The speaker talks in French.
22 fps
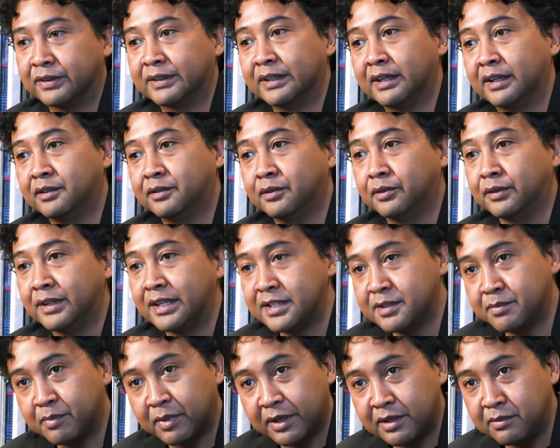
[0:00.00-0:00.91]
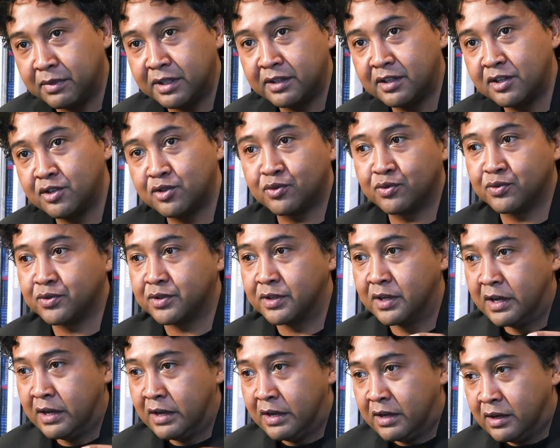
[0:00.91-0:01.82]
train d'exprimer des choses
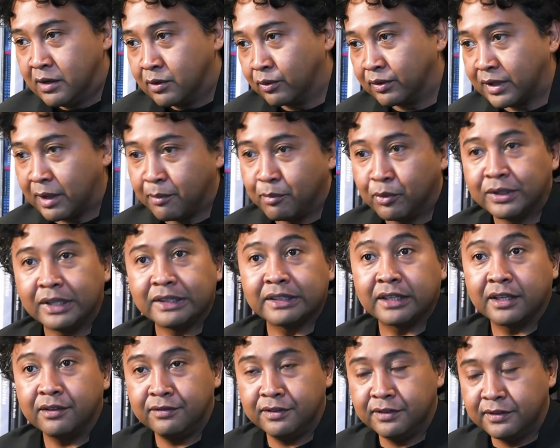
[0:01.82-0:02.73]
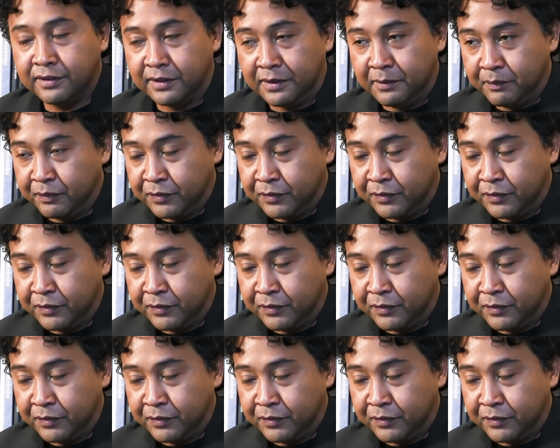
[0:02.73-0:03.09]
qu'on a peut-être évitées.